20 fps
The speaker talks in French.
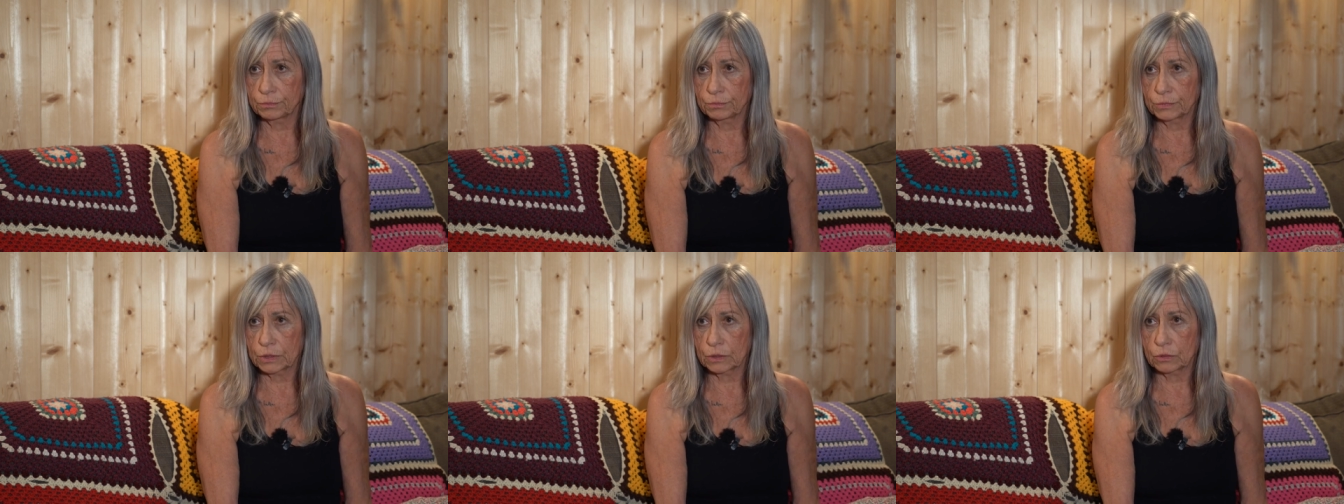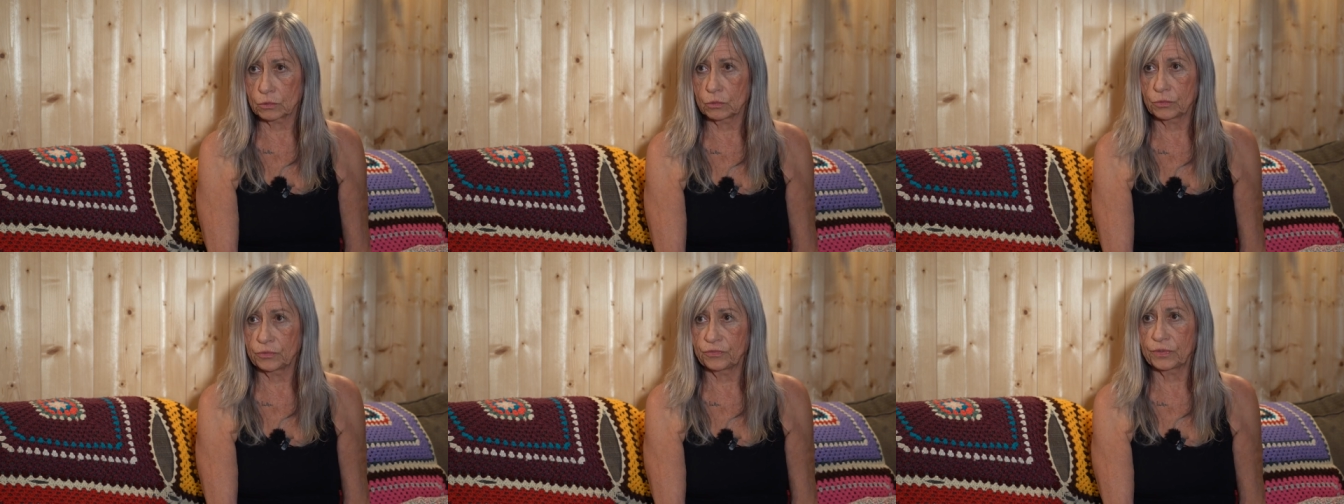
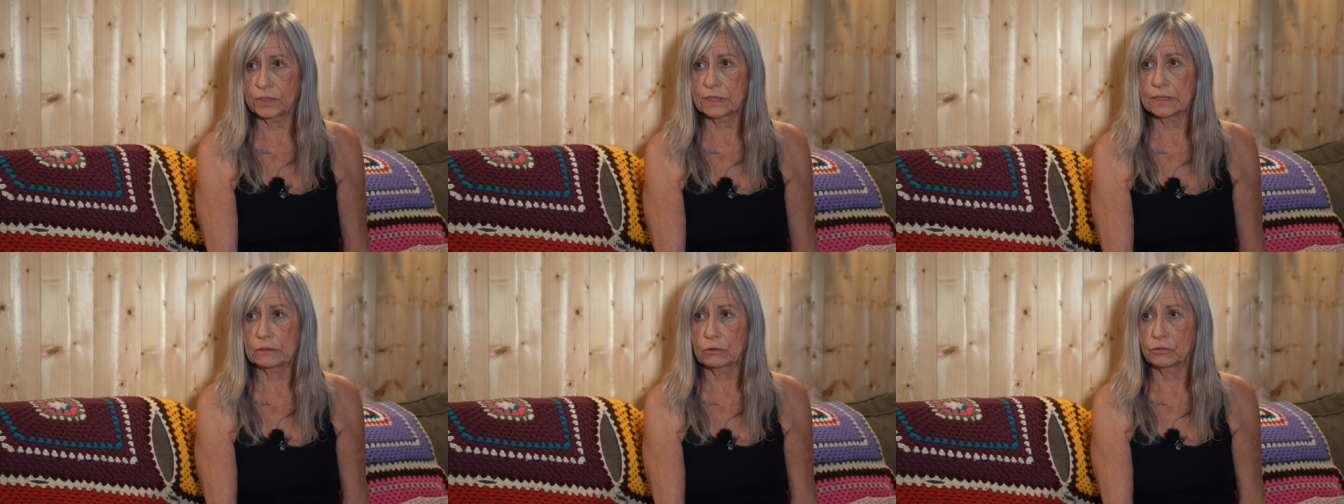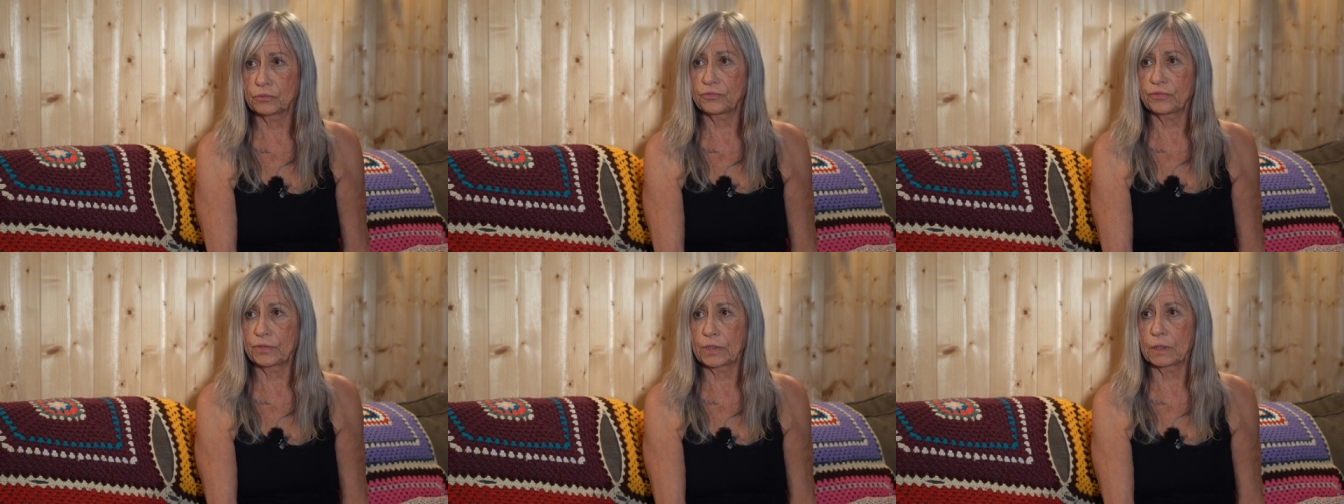puisque le fait
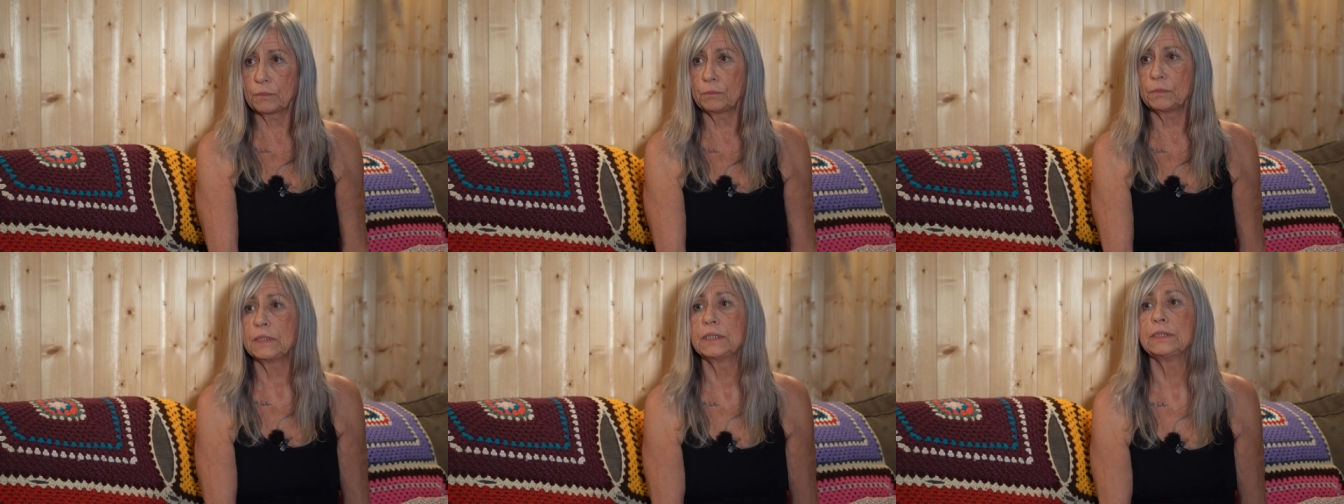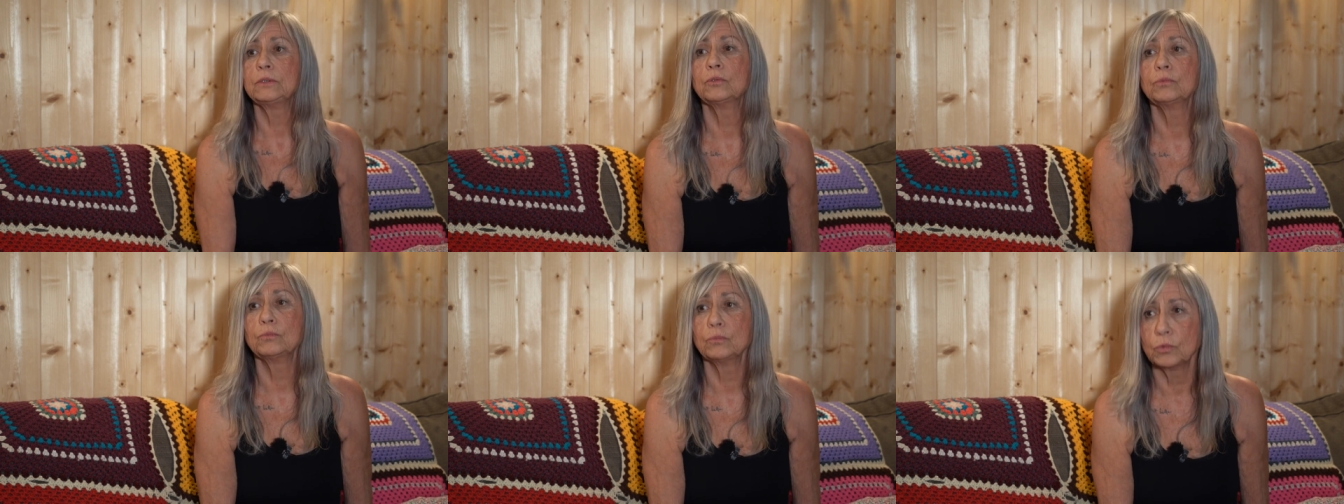d'être
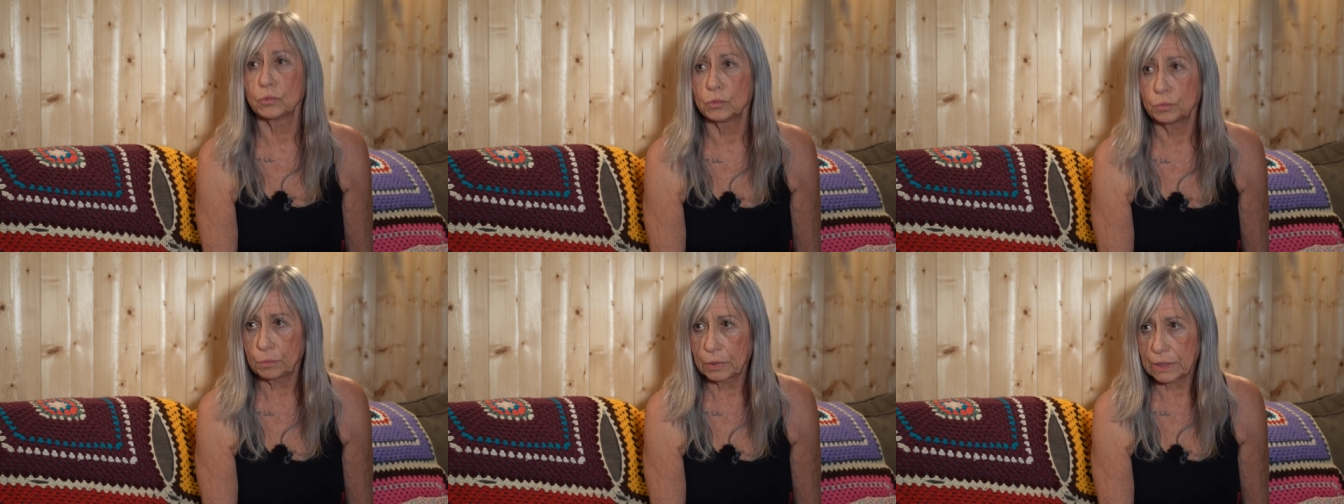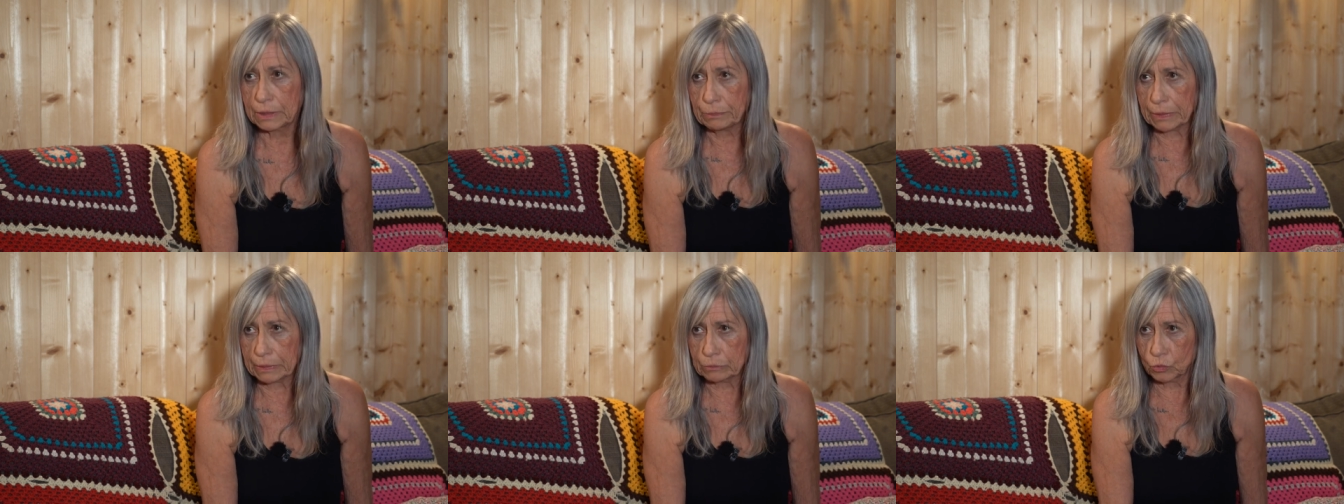enfermé ne me
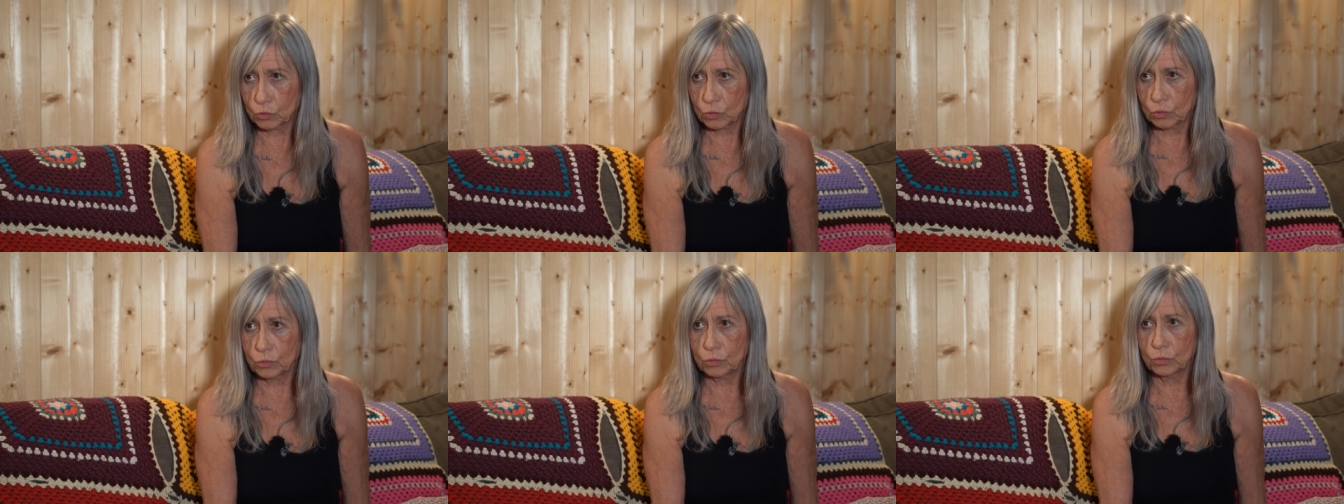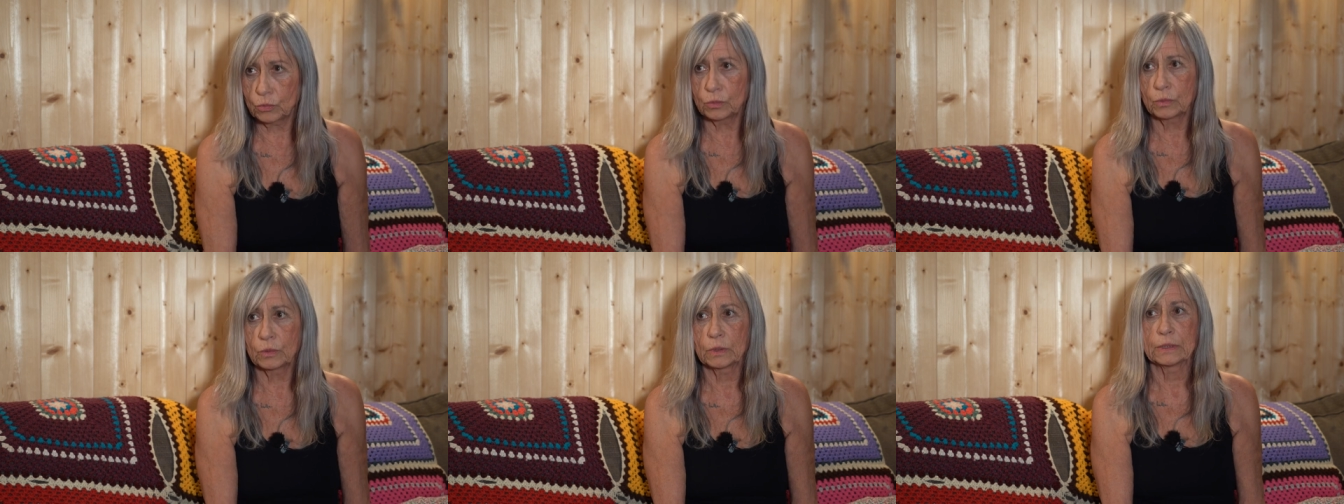plaît pas
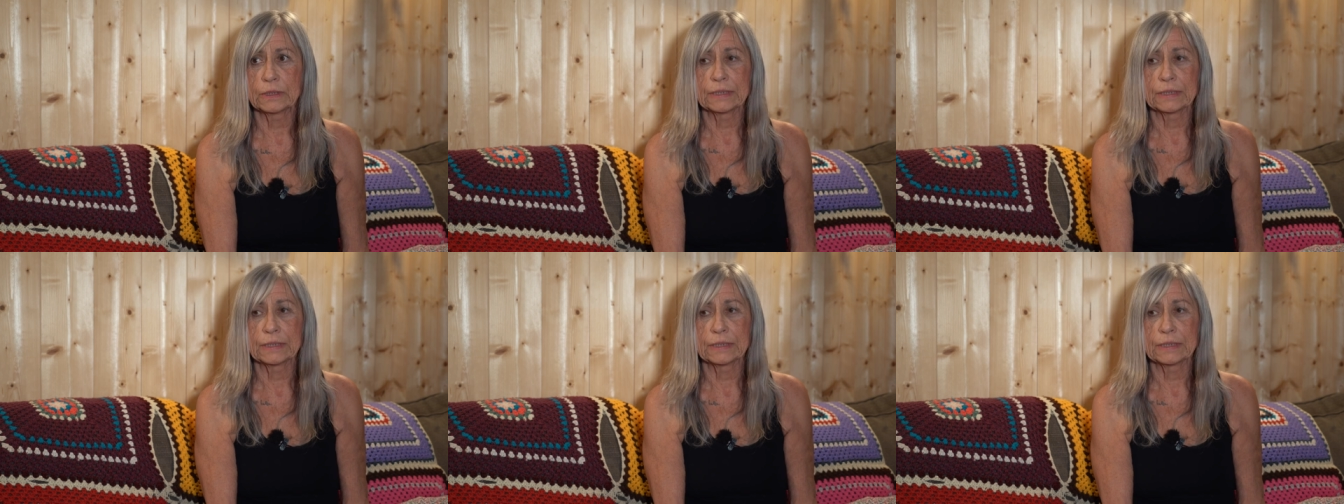beaucoup.